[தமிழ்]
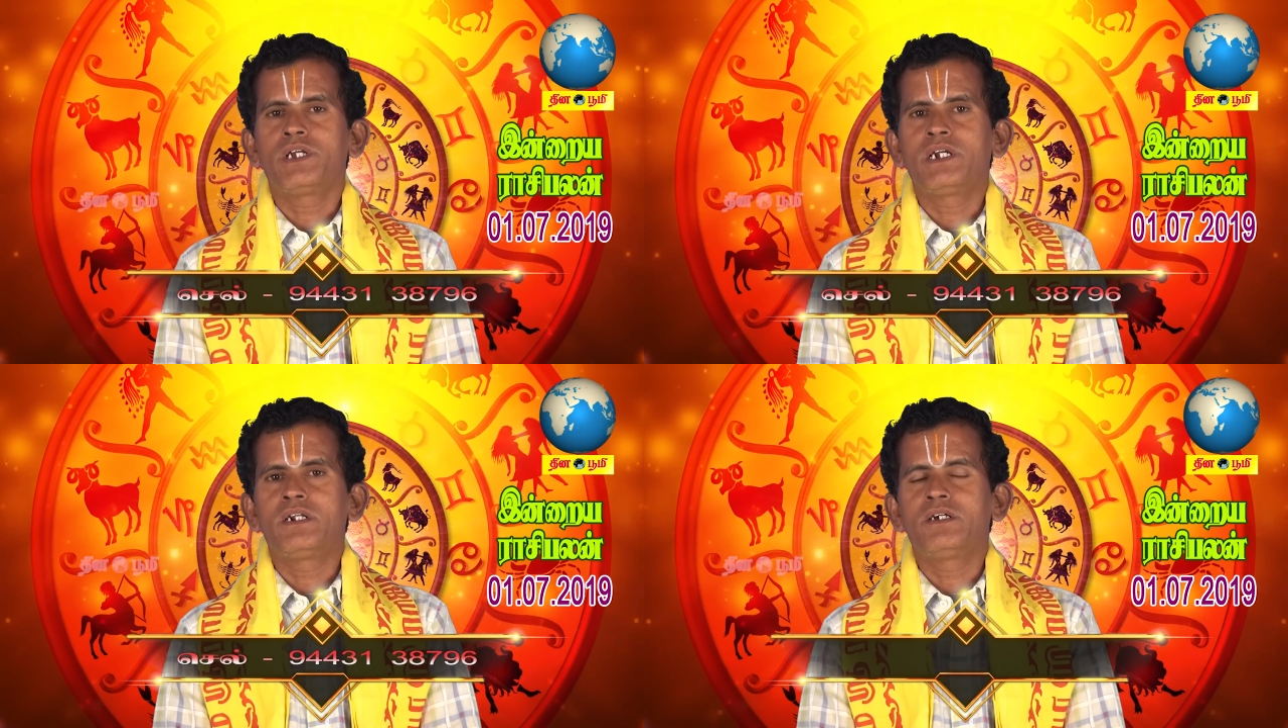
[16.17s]

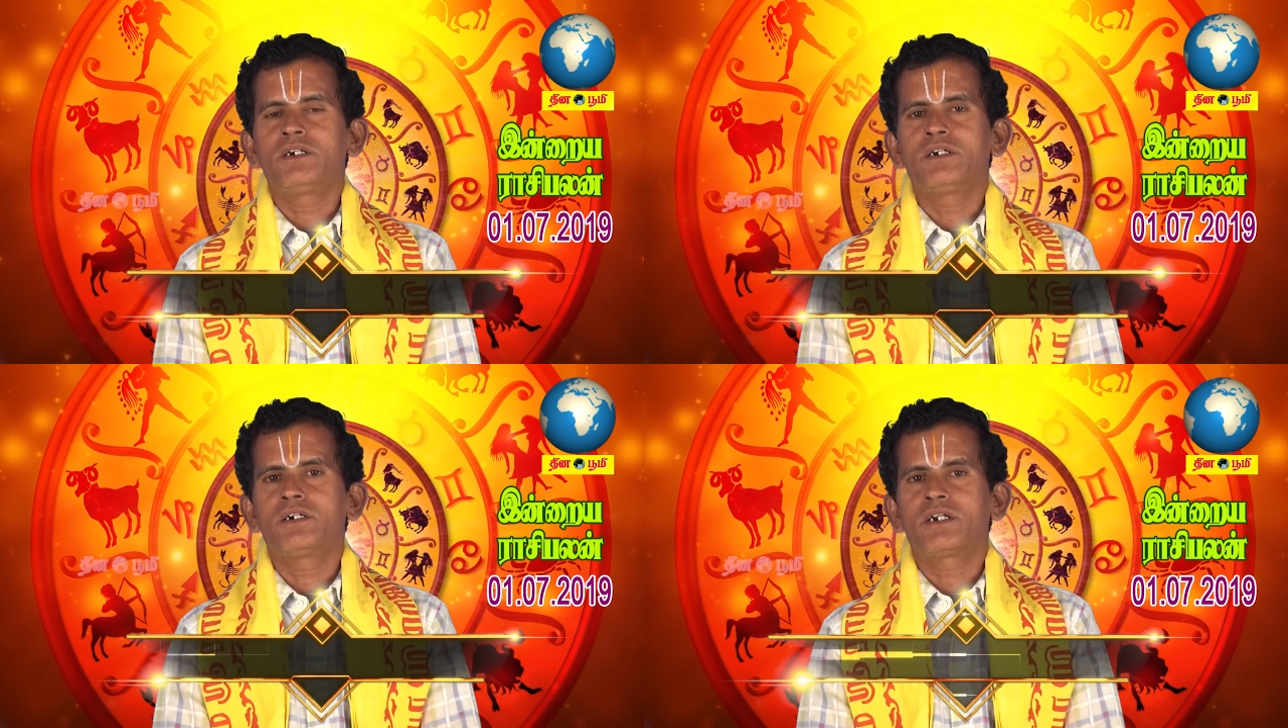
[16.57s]
ஏழு
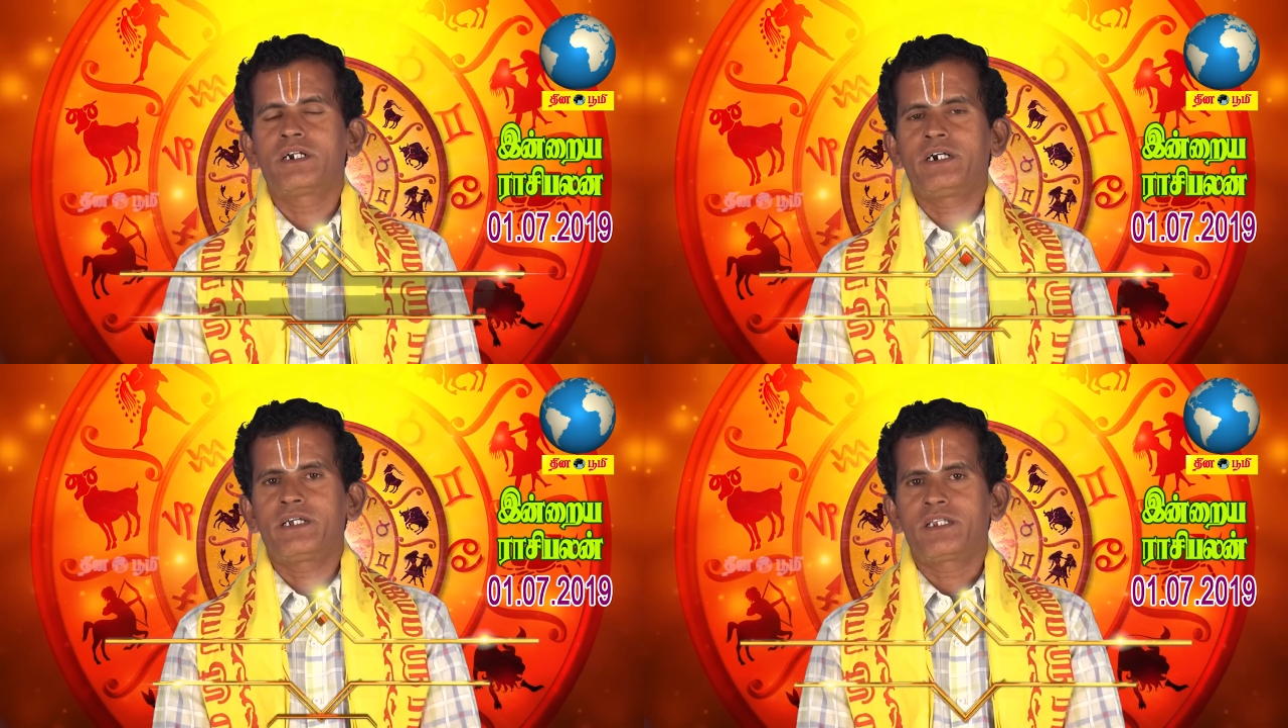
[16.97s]

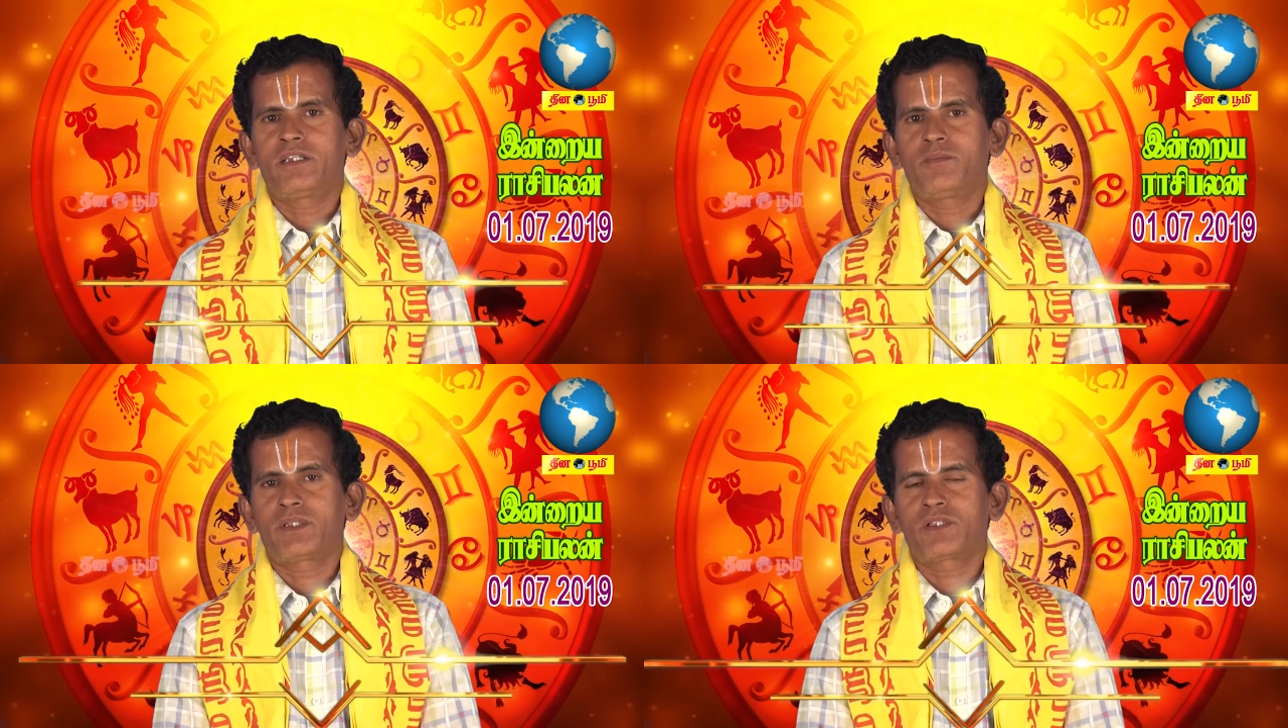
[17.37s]

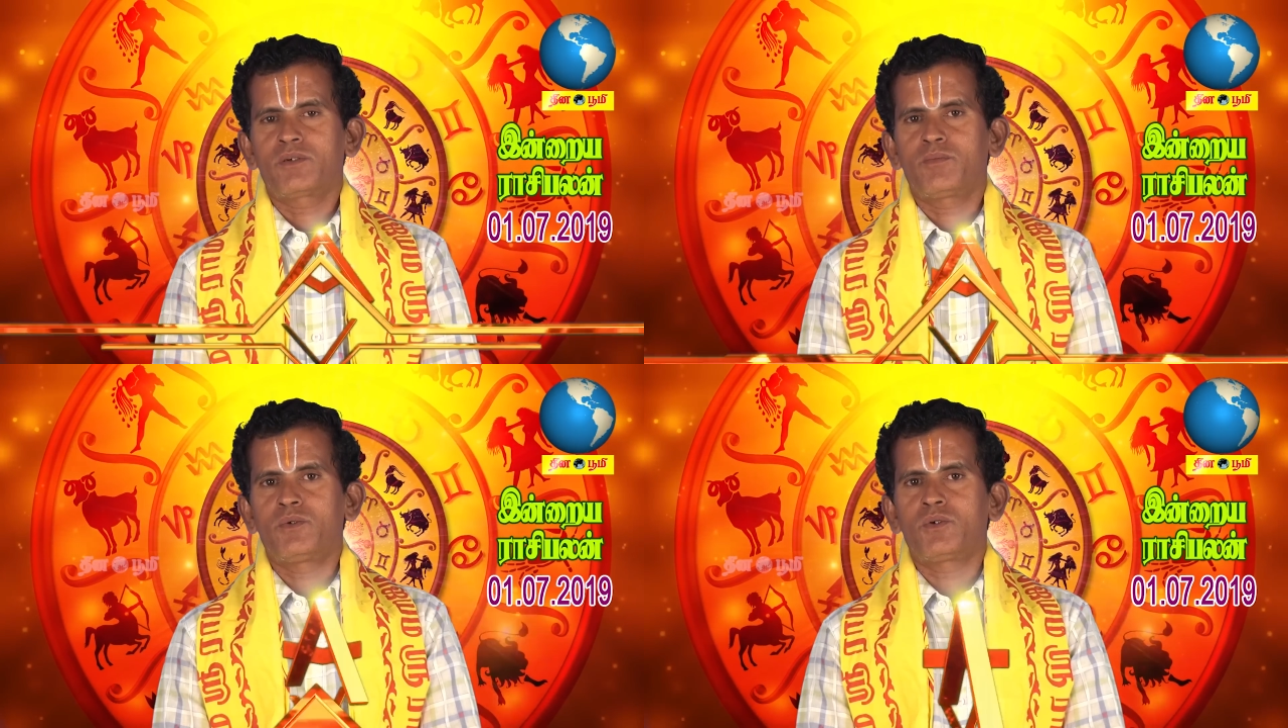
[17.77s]
ரெண்டாயிரத்தி
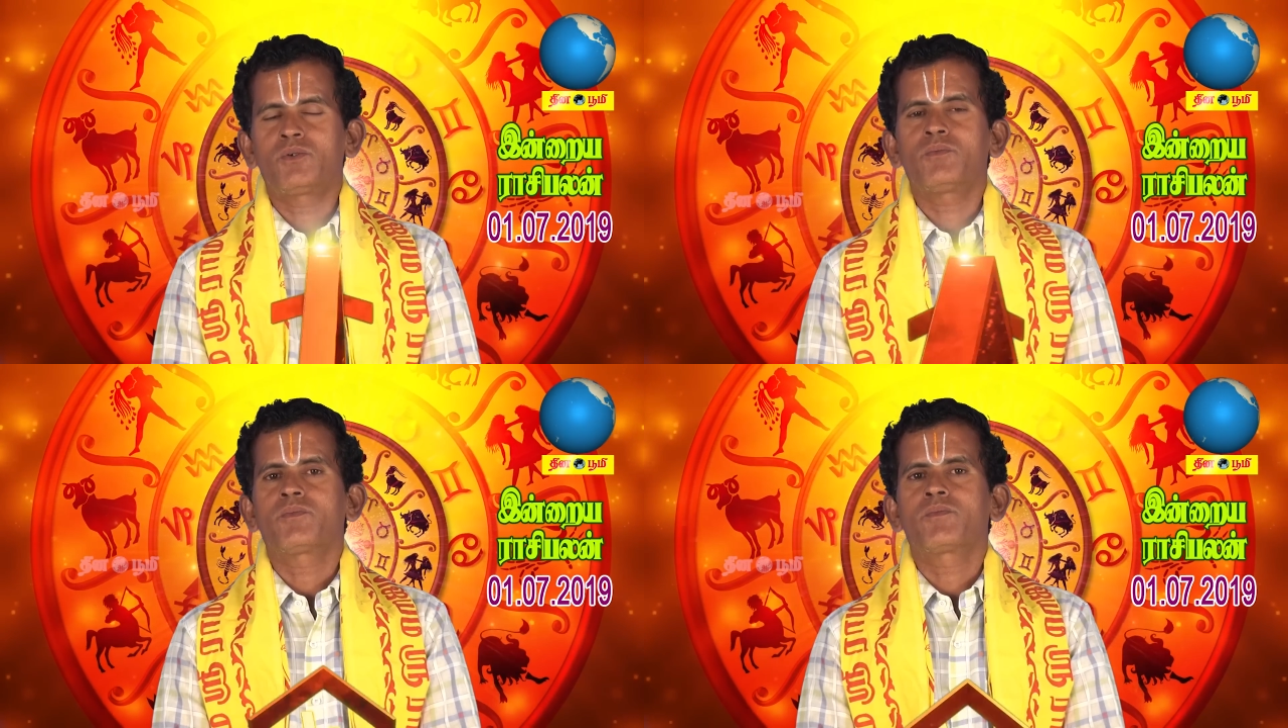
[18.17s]

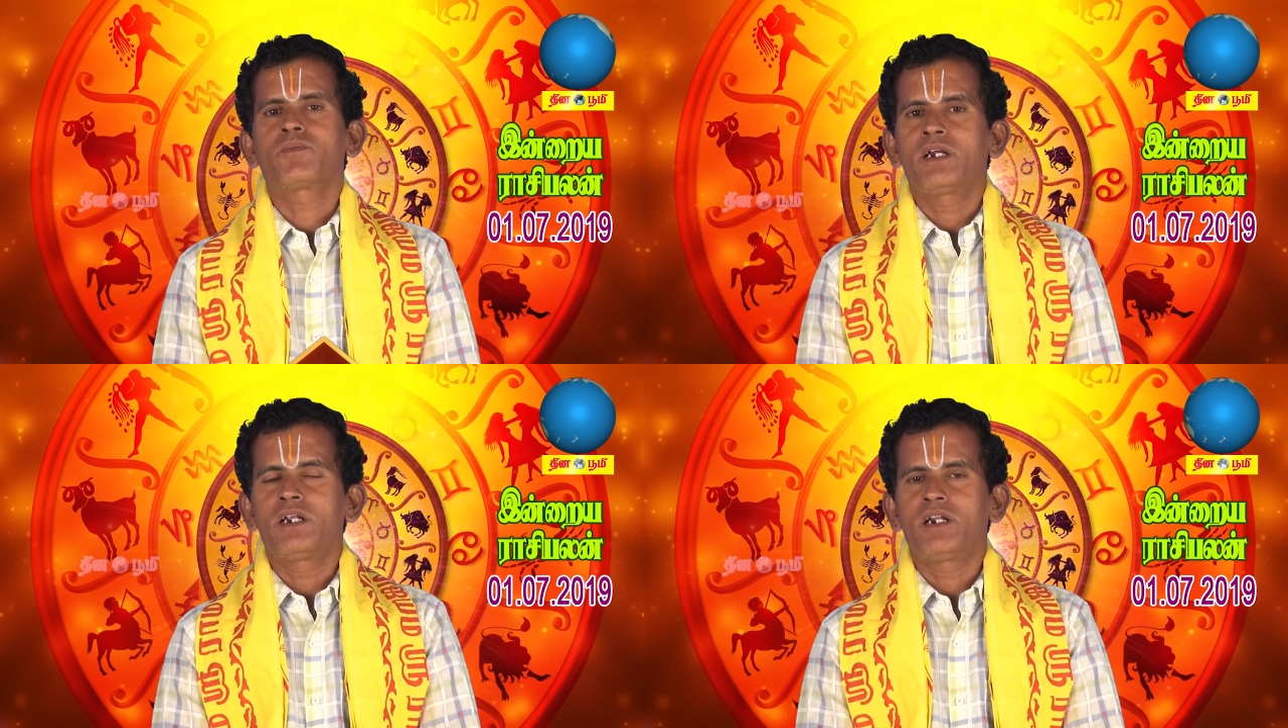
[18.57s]
பத்தொம்போது
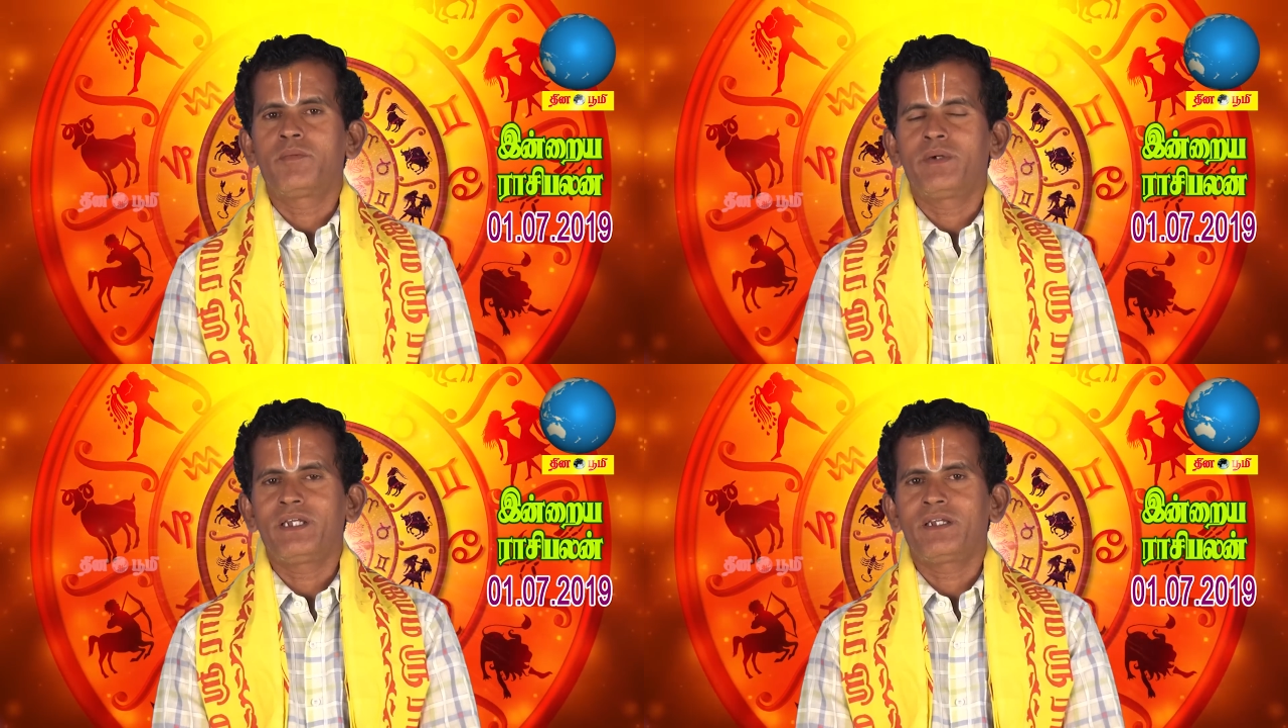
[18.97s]

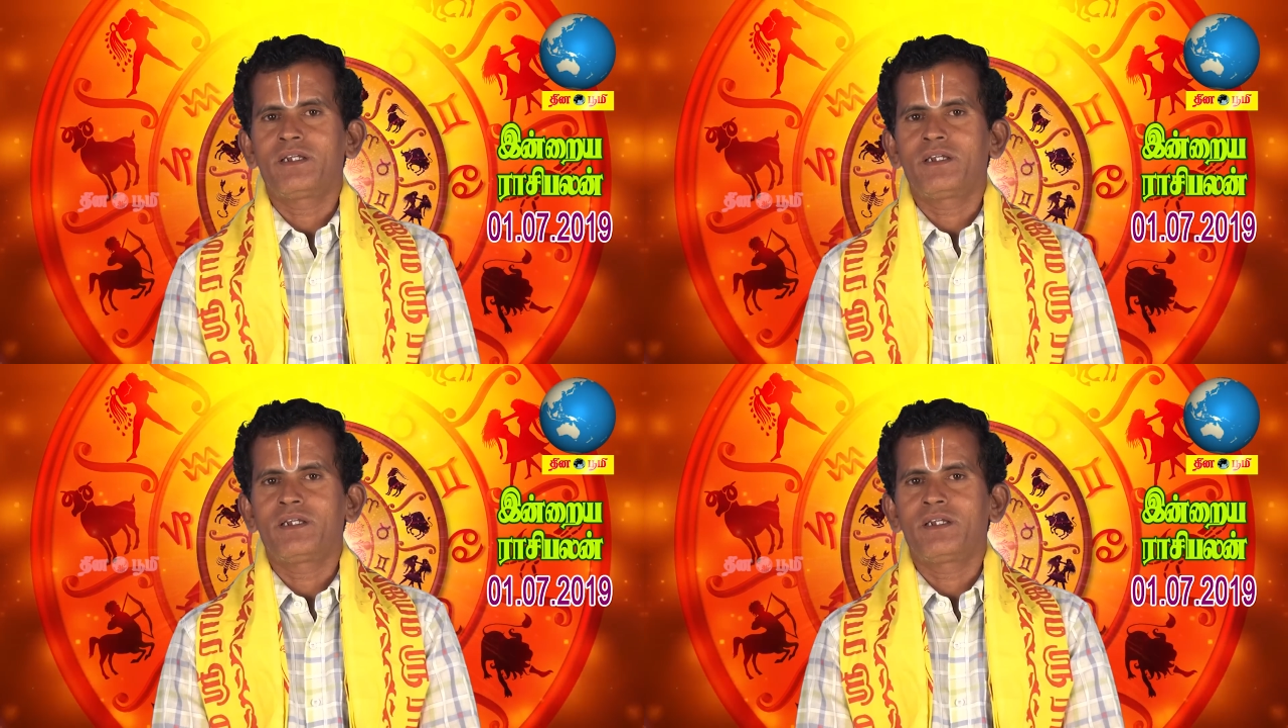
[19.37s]
கிழமை